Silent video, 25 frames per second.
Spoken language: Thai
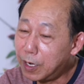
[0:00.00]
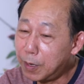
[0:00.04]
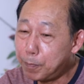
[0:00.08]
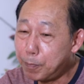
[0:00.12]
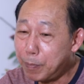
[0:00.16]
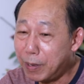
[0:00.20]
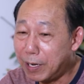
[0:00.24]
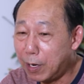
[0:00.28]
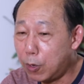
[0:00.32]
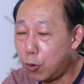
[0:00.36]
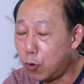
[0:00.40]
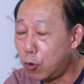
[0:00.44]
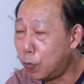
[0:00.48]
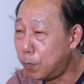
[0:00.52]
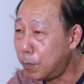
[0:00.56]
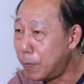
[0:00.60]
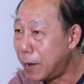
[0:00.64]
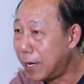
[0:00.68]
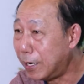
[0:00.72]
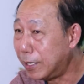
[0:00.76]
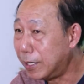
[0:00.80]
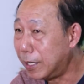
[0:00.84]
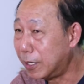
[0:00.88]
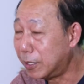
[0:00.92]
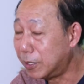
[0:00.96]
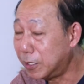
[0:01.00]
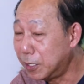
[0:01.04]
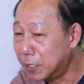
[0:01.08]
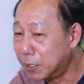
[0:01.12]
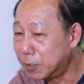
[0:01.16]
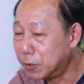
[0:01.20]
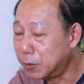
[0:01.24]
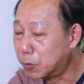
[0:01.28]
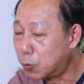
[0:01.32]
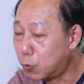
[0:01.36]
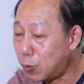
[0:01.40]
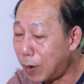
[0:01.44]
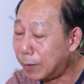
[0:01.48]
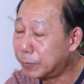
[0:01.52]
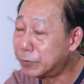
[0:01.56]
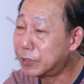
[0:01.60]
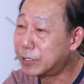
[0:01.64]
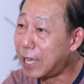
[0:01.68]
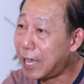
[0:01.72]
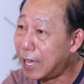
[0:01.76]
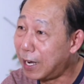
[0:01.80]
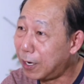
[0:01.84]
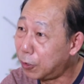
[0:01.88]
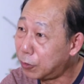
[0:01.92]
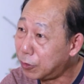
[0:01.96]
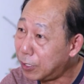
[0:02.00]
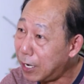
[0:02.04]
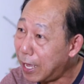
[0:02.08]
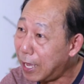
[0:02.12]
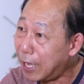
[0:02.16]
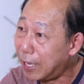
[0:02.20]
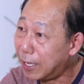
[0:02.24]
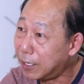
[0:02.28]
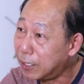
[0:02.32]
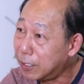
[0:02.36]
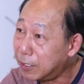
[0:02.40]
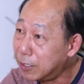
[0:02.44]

แล้วเป็ดเราอบมาเนี่ยหนึ่งความสะอาดเราได้